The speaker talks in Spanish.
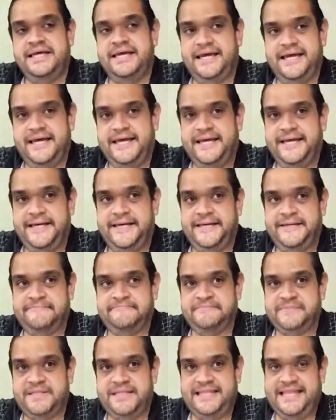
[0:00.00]

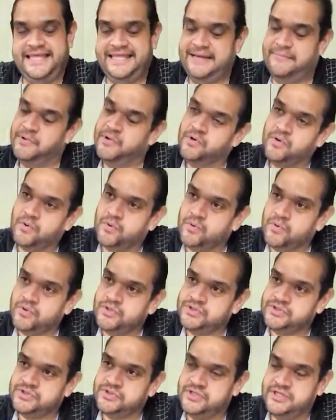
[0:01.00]
le damos
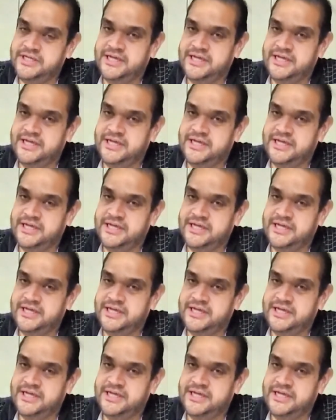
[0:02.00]
cursos,